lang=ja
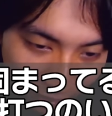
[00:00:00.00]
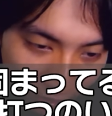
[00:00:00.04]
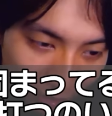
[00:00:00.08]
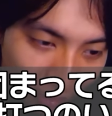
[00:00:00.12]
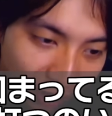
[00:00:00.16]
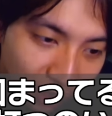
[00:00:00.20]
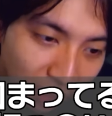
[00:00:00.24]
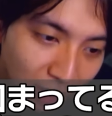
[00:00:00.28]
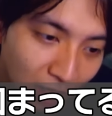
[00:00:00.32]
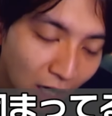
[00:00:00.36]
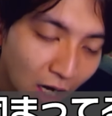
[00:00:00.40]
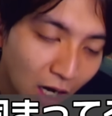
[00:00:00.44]
な
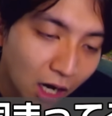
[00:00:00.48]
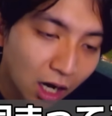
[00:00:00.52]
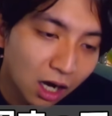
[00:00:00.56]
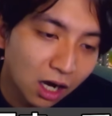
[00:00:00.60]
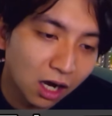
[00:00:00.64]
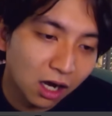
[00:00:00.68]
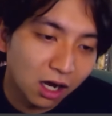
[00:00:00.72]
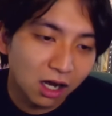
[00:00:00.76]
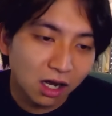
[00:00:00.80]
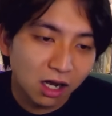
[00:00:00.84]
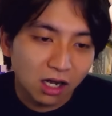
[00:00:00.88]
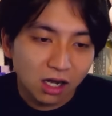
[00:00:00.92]

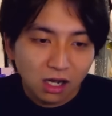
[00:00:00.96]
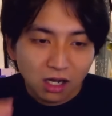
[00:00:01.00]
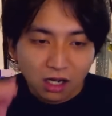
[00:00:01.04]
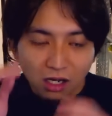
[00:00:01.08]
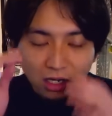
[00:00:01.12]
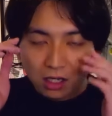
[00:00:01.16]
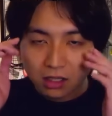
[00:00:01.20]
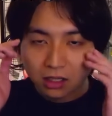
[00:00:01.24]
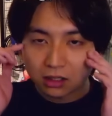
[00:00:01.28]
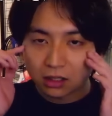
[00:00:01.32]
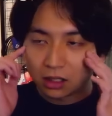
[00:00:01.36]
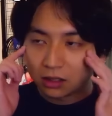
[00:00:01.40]

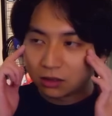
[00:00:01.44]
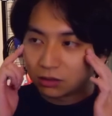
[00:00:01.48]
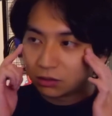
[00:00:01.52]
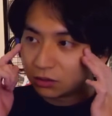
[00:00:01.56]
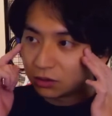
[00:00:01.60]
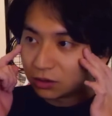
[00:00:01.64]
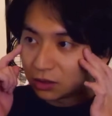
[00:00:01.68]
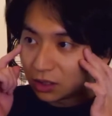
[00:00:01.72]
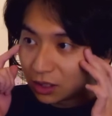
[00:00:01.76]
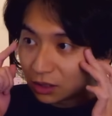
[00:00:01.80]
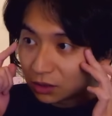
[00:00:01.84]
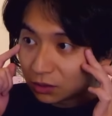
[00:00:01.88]
あーなる
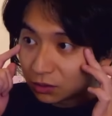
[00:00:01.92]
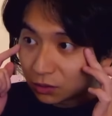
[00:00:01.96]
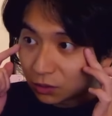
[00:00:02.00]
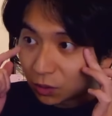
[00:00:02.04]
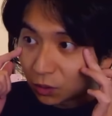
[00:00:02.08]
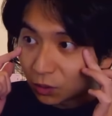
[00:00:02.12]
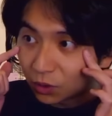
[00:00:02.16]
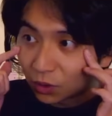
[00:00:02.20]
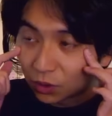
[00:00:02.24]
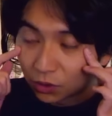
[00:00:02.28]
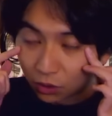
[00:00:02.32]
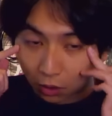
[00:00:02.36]
ほどね
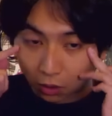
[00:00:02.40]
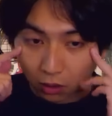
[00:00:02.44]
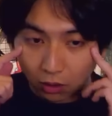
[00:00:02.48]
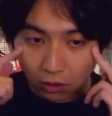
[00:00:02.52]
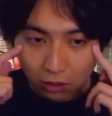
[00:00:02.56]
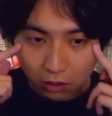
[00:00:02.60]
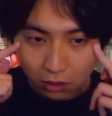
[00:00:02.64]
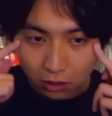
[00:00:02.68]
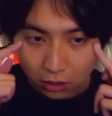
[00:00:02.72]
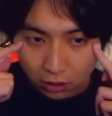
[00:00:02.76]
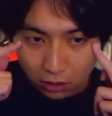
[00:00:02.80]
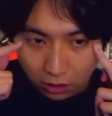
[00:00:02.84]
ここ
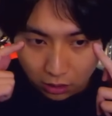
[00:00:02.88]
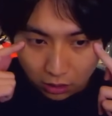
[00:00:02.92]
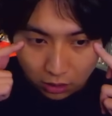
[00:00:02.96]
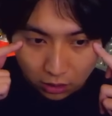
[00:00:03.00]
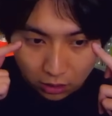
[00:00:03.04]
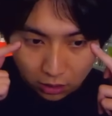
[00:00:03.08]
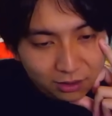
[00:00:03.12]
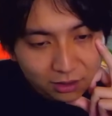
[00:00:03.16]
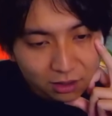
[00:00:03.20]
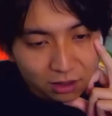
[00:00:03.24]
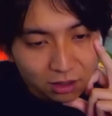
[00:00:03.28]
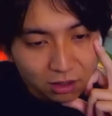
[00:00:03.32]
の
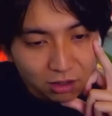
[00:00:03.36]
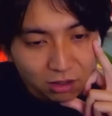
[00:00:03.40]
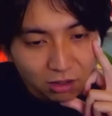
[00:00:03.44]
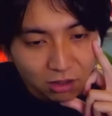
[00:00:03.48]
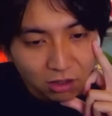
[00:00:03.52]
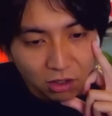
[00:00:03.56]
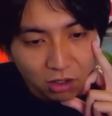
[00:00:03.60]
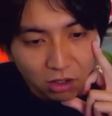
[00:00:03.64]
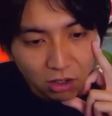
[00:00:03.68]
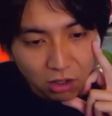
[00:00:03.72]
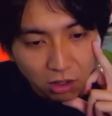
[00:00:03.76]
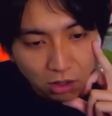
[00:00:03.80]

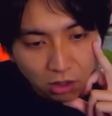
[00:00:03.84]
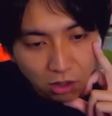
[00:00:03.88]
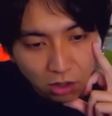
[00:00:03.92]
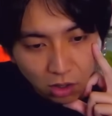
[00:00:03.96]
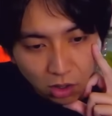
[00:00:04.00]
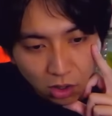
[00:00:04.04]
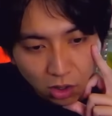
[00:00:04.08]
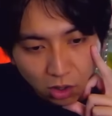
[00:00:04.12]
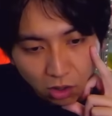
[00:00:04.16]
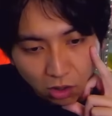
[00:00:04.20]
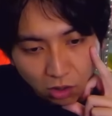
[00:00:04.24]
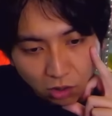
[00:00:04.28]

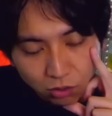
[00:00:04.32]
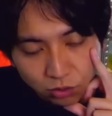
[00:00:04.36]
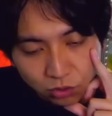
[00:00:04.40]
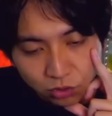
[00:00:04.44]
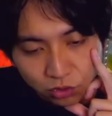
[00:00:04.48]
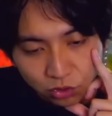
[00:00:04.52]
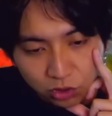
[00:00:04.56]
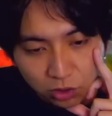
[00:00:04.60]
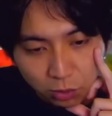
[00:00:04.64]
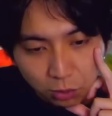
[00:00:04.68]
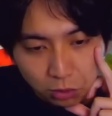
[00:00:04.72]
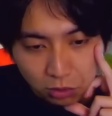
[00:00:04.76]
あー
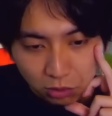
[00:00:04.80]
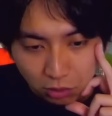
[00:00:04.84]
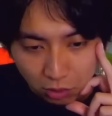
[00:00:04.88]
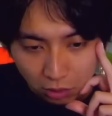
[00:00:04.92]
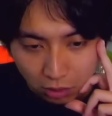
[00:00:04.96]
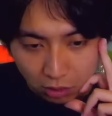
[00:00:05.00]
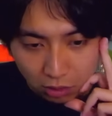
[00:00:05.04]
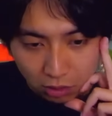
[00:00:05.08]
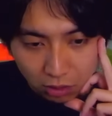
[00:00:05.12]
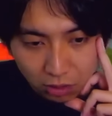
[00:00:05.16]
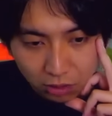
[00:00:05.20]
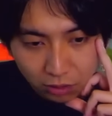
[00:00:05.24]
売ってみるか
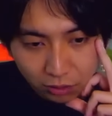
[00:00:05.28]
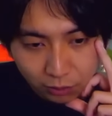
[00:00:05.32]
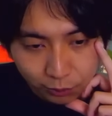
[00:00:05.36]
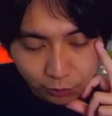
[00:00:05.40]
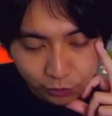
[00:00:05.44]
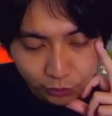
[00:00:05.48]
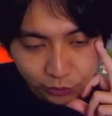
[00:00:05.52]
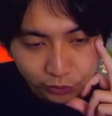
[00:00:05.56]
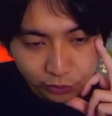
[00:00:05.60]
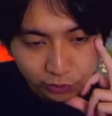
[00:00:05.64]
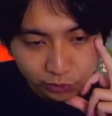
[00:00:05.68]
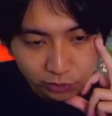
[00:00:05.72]

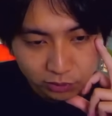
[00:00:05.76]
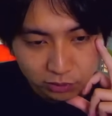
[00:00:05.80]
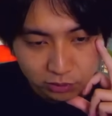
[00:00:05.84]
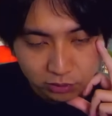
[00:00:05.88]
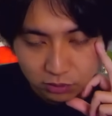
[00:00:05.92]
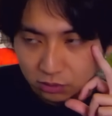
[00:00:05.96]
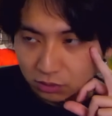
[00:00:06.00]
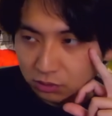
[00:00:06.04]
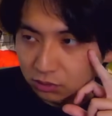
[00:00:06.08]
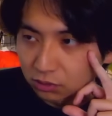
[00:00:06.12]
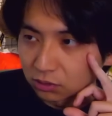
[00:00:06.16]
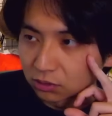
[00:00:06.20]

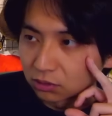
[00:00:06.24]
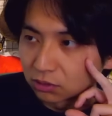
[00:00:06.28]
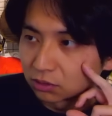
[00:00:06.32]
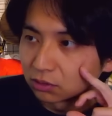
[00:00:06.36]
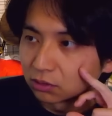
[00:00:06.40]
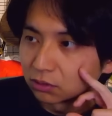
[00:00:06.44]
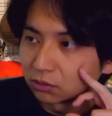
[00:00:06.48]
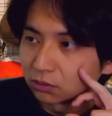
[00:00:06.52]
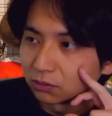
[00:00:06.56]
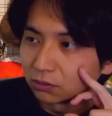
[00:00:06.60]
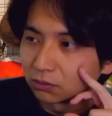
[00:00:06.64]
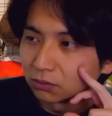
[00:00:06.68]
ボトックスだか
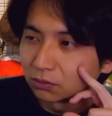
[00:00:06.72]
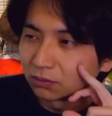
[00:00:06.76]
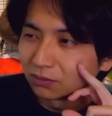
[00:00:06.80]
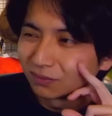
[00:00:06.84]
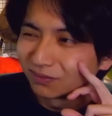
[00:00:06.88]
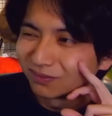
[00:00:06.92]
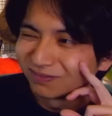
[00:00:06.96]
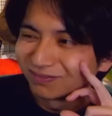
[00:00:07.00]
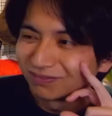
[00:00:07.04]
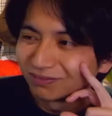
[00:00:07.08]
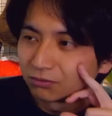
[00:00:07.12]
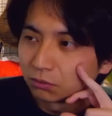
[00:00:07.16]

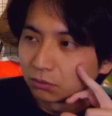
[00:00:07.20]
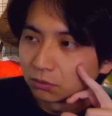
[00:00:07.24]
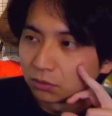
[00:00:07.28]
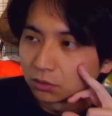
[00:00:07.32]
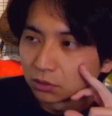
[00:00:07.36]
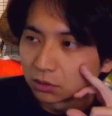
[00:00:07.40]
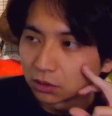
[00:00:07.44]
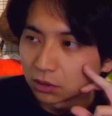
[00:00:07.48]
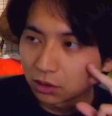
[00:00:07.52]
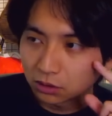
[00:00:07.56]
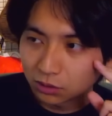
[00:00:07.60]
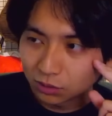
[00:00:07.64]

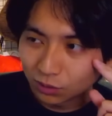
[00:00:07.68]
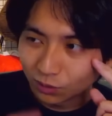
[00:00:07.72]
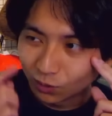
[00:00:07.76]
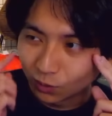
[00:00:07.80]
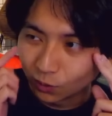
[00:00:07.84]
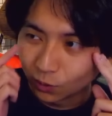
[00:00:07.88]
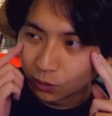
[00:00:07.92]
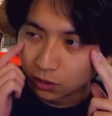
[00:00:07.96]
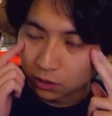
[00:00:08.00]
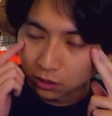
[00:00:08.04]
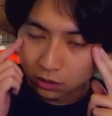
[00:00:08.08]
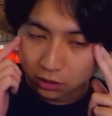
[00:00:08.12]
らそ
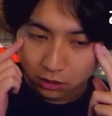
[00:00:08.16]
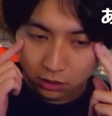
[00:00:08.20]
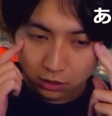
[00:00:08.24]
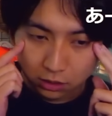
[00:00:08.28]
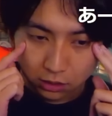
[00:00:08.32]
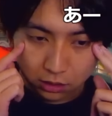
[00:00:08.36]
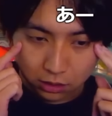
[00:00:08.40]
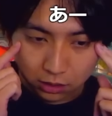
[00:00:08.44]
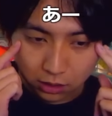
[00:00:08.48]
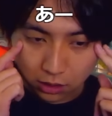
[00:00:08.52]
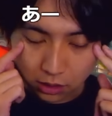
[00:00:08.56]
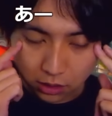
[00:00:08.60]
の
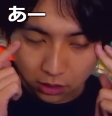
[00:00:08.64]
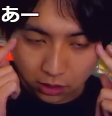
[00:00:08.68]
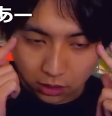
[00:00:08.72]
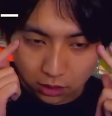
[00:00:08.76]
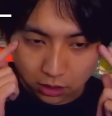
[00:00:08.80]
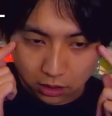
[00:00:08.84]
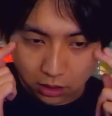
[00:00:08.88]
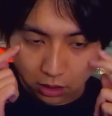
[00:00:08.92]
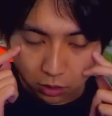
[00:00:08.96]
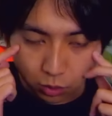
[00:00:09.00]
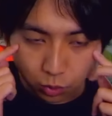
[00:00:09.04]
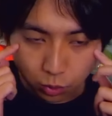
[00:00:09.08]
筋
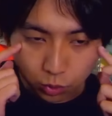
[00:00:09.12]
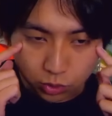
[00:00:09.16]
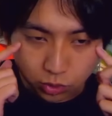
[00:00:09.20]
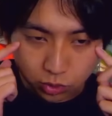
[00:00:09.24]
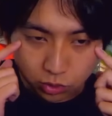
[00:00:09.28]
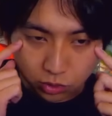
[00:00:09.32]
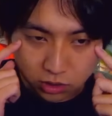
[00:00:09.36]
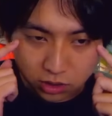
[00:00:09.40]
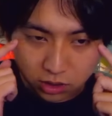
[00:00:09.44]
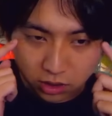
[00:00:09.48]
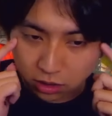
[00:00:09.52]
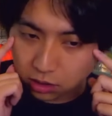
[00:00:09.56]
肉が硬
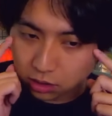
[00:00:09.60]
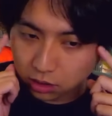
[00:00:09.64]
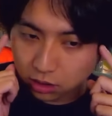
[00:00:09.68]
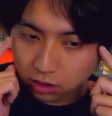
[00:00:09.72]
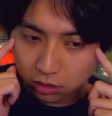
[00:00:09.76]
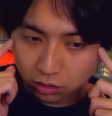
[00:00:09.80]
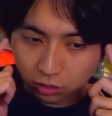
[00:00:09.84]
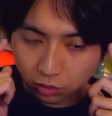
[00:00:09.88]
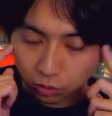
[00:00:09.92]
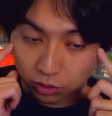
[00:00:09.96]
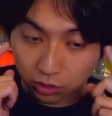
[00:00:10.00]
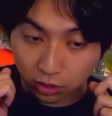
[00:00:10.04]
直してやっ
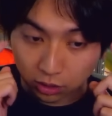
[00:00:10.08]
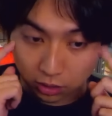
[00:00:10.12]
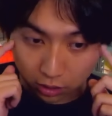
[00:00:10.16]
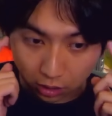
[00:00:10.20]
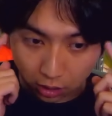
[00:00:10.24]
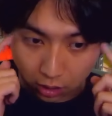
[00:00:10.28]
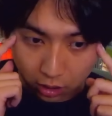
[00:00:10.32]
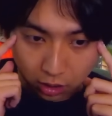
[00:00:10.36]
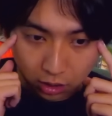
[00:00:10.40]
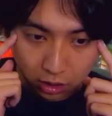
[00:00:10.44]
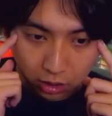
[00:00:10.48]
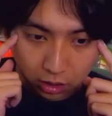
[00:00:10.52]
てるってことやん
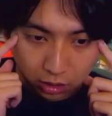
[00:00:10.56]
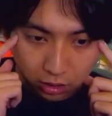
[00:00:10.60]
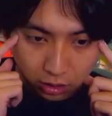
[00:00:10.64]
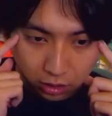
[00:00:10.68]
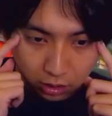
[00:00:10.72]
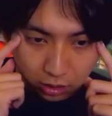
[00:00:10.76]
な